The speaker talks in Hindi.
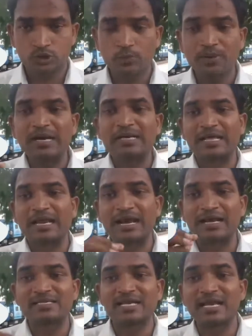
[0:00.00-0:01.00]
जो भी
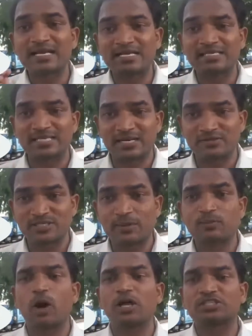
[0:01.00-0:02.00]
इंटीरियर डिज़ाइनिंग की सर्विस
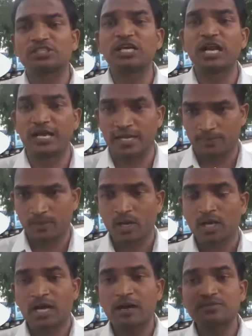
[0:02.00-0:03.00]
आपको अच्छी लगे
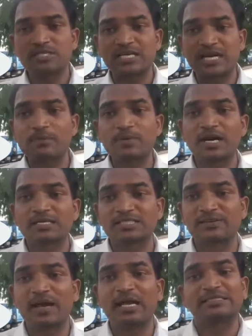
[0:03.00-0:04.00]
कम से कम
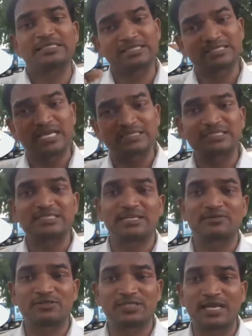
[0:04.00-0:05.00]
खर्चे में अच्छी से अच्छी
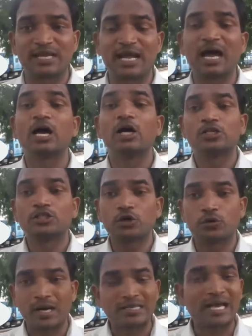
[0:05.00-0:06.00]
सर्विस देने का
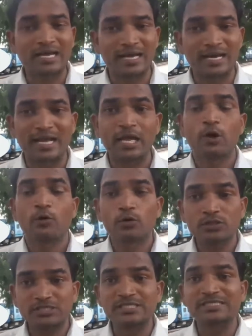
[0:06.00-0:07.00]
जो वादा करे
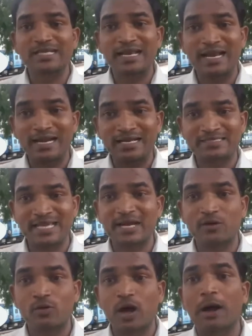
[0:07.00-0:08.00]
उस इंटीरियर
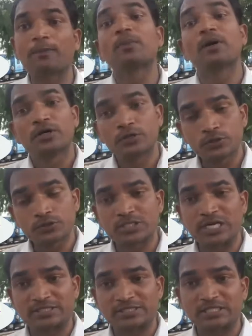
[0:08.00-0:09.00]
डिज़ाइन को आप यूज़
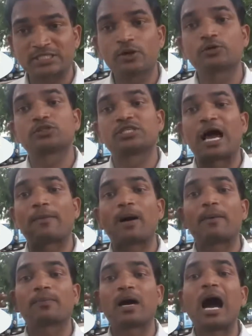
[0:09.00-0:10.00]
कर सकते हो उसे
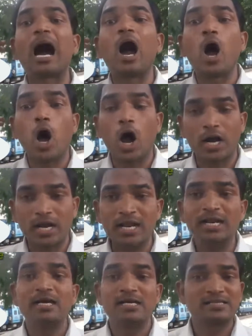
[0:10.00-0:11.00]
आप आपका
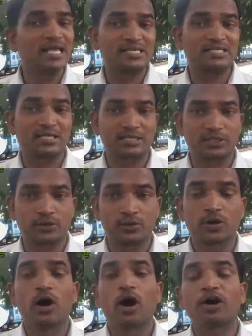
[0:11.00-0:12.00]
ऑर्डर दे सकते
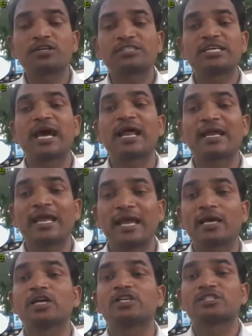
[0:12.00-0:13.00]
हो और शहर
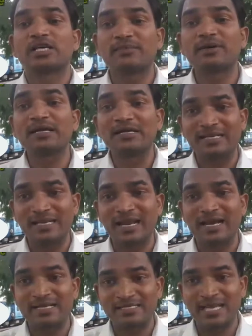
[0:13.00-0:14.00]
के सभी
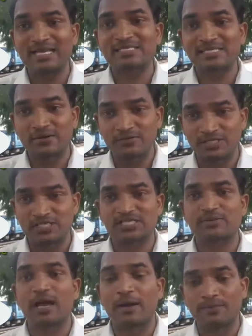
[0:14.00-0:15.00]
इंटीरियर डिज़ाइनिंग सर्विसेज
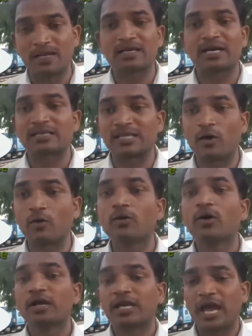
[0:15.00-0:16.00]
से मैं अपील करता हूँ
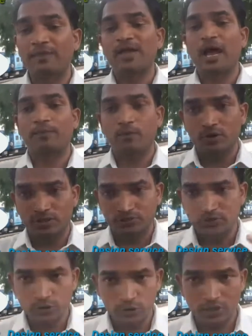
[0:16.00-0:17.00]
कि अभी आपको
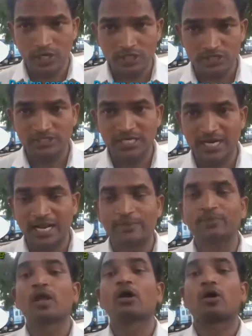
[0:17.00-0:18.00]
इस वीडियो के नीचे जाना
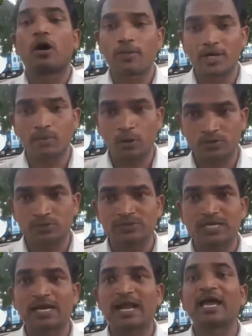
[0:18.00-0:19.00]
है कमेंट बॉक्स
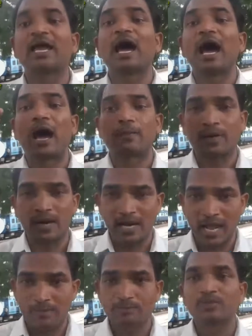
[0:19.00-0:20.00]
में जाना है आपका
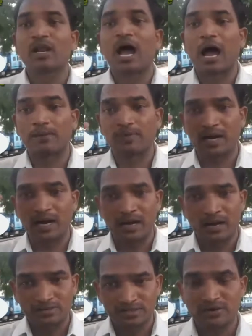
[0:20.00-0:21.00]
नाम आपका
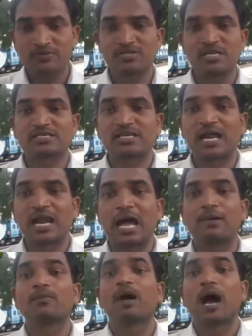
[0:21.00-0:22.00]
सर्विसेज का
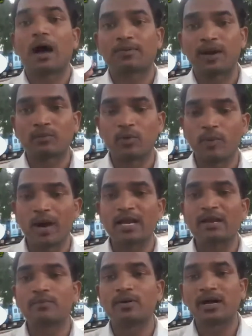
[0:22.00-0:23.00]
नाम आपका
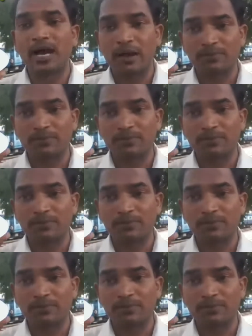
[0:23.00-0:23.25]
मोबाइल नंबर